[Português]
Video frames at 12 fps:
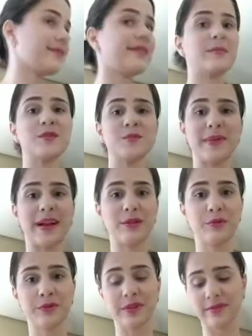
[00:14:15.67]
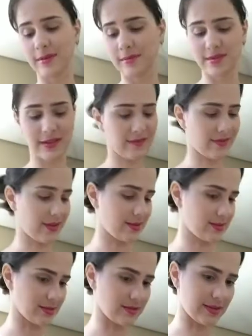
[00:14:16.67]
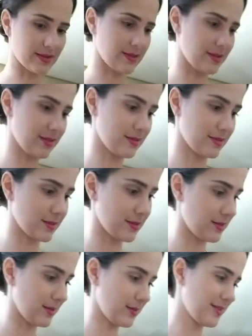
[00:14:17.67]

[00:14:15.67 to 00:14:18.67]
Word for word: vamos pra luta, vamos lavar essas vasilhas aqui.